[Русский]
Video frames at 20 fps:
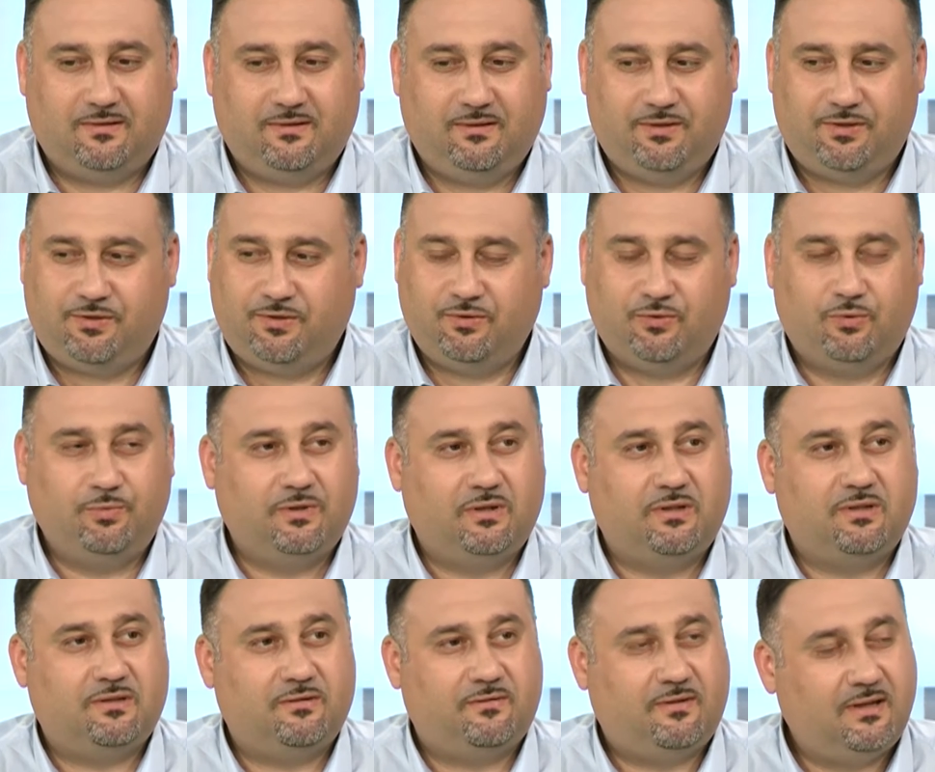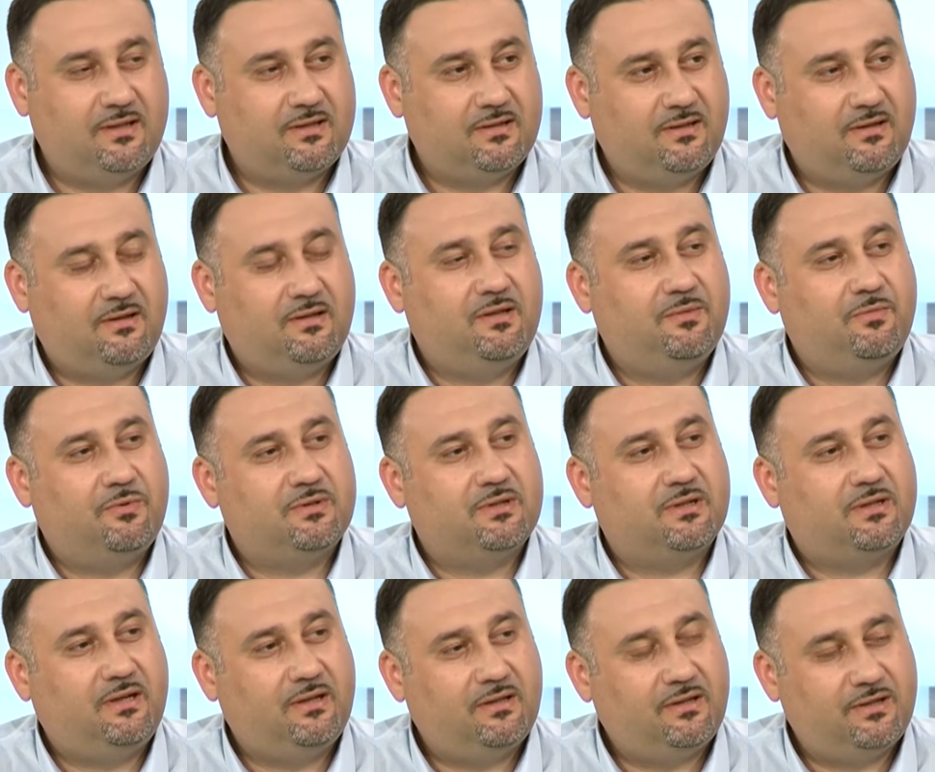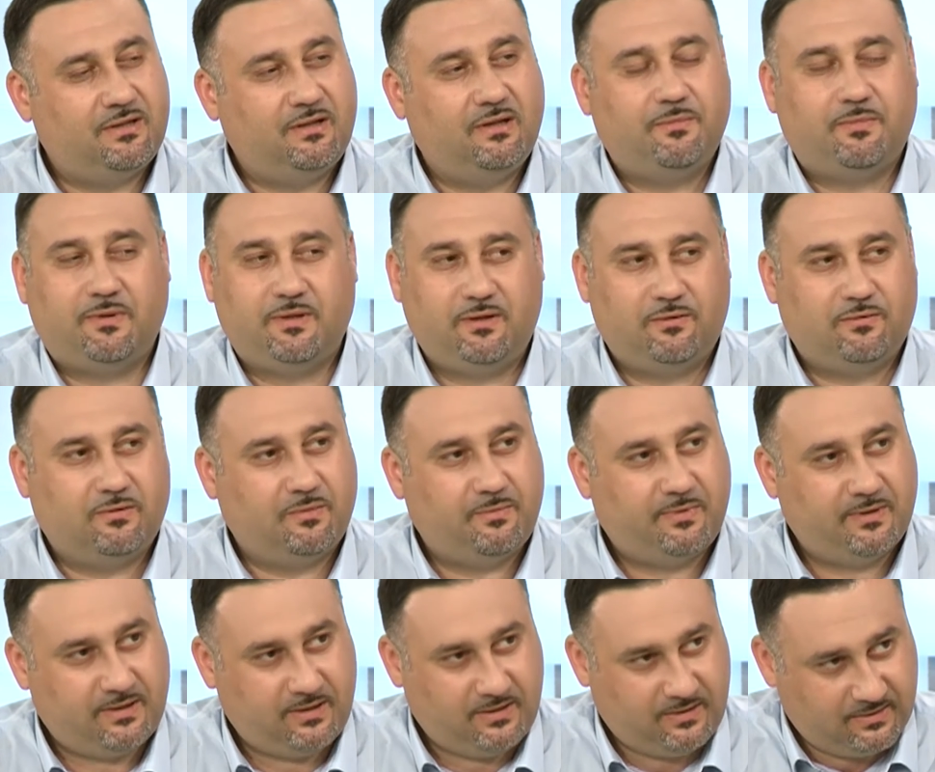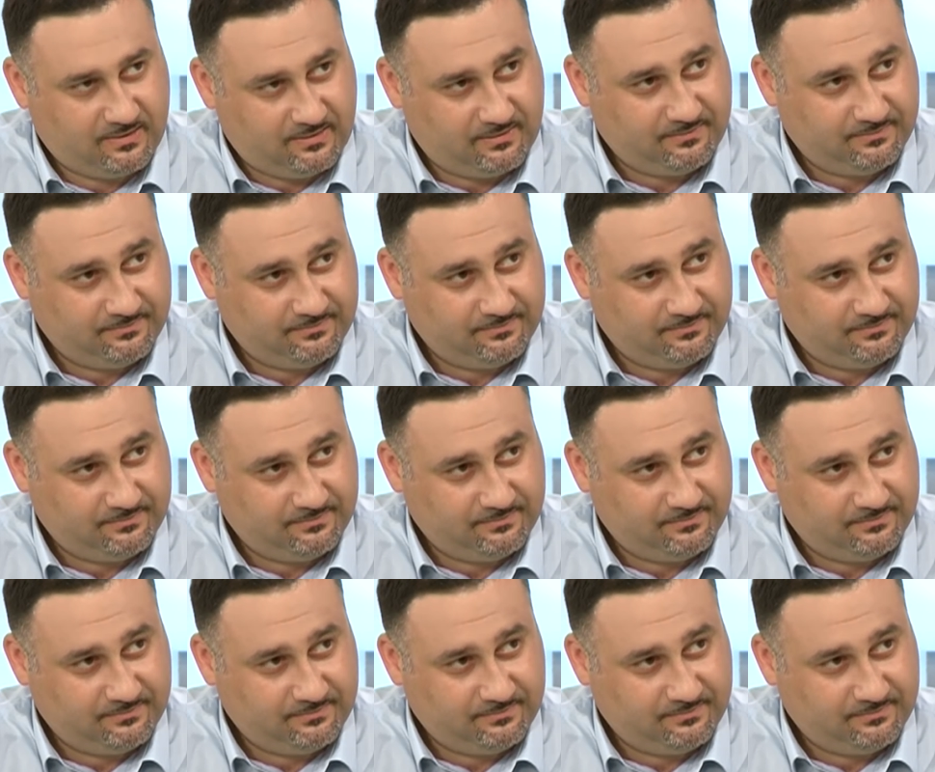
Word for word: Еще и умно называется на адипозаклеточная паникулопатия.